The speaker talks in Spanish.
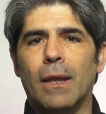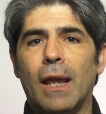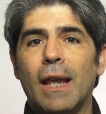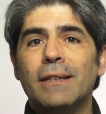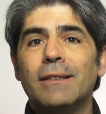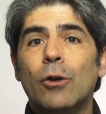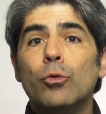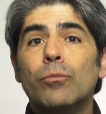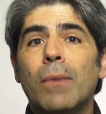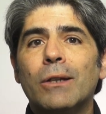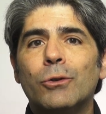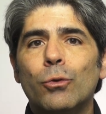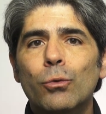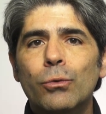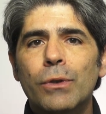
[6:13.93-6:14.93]
Es aún
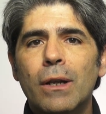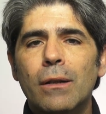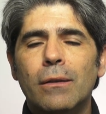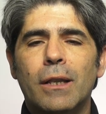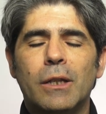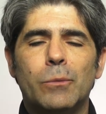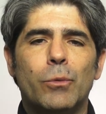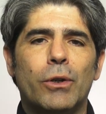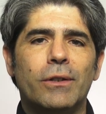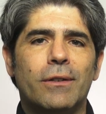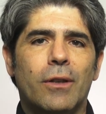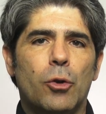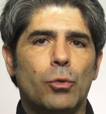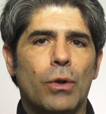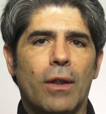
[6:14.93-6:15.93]
más útil después
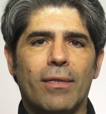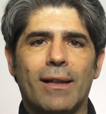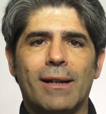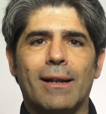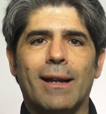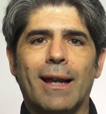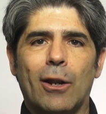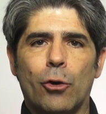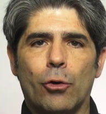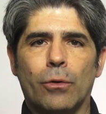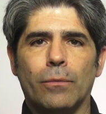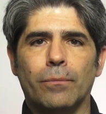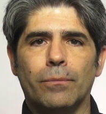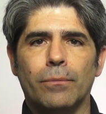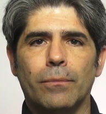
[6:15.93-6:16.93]
de utilizar
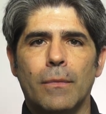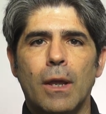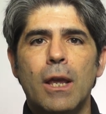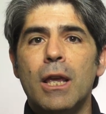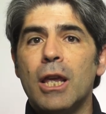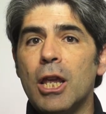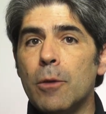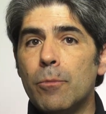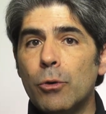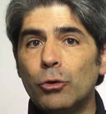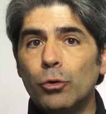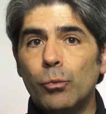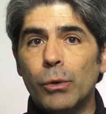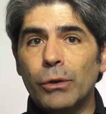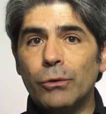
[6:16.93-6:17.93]
calor. Y por
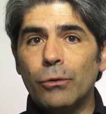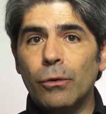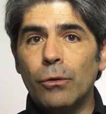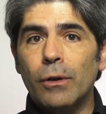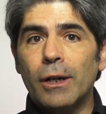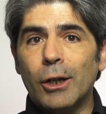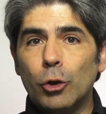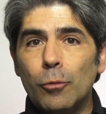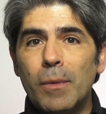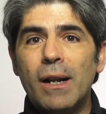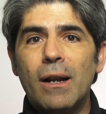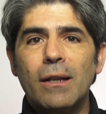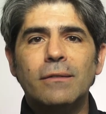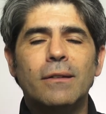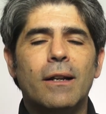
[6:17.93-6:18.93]
supuesto,
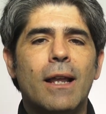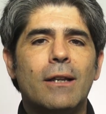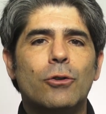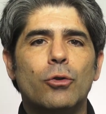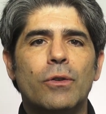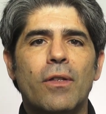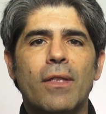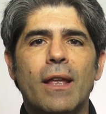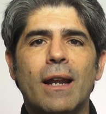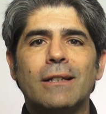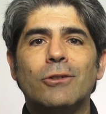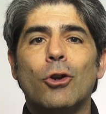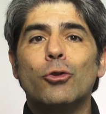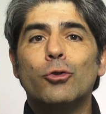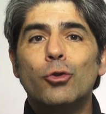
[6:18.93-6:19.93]
retomar las tareas
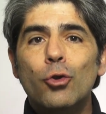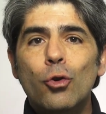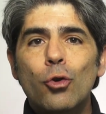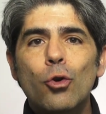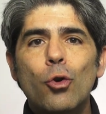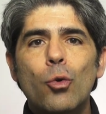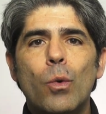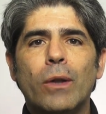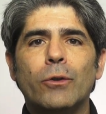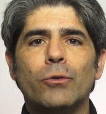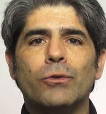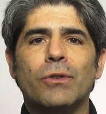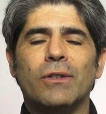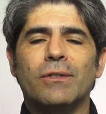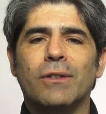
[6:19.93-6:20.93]
cotidianas solo cuando
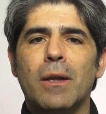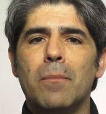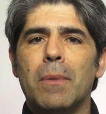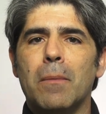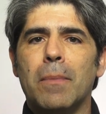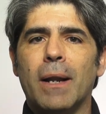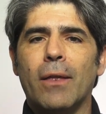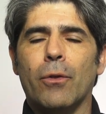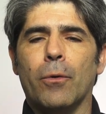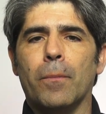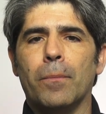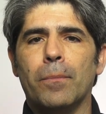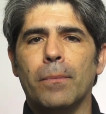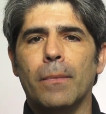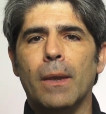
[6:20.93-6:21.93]
se esté preparado.
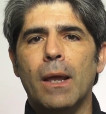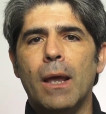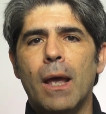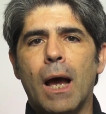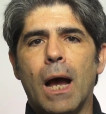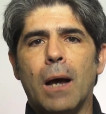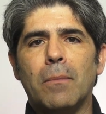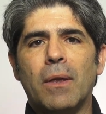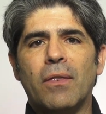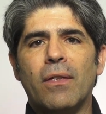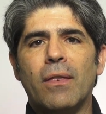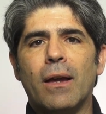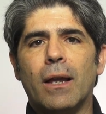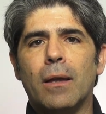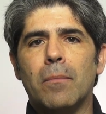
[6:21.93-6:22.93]
A
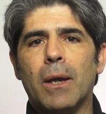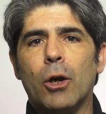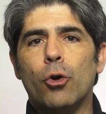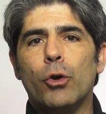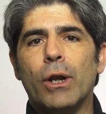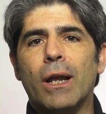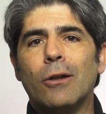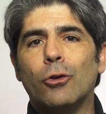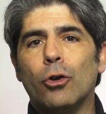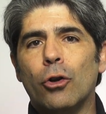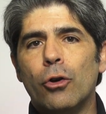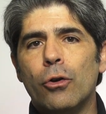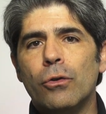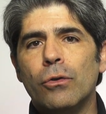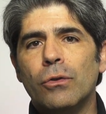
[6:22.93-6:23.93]
medida que mejore el
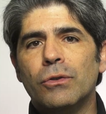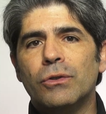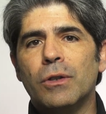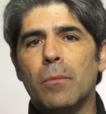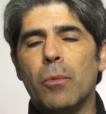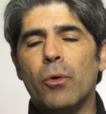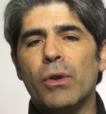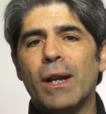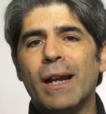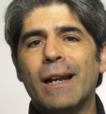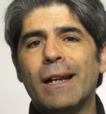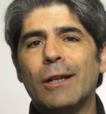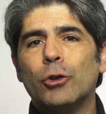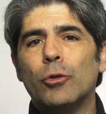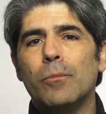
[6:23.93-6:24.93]
dolor, se podrán
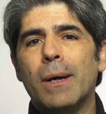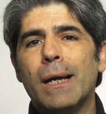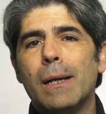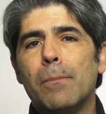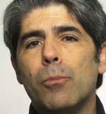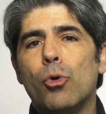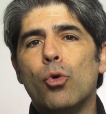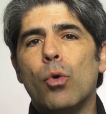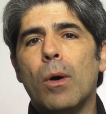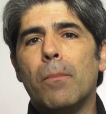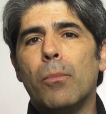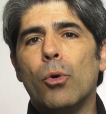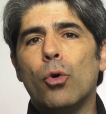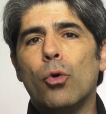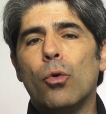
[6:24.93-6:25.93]
retomar poco
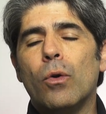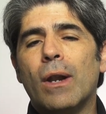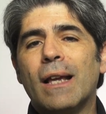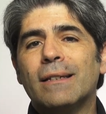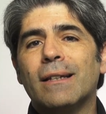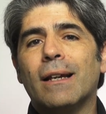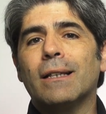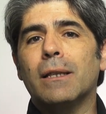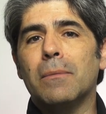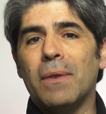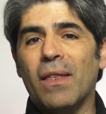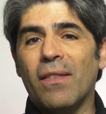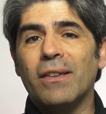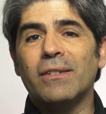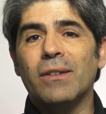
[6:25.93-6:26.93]
a poco las
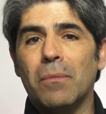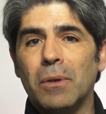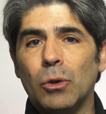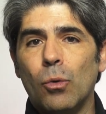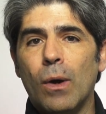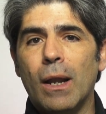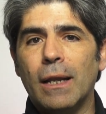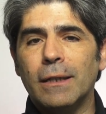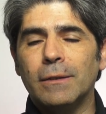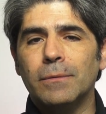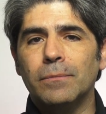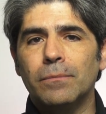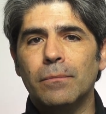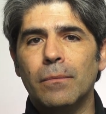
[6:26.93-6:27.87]
actividades habituales.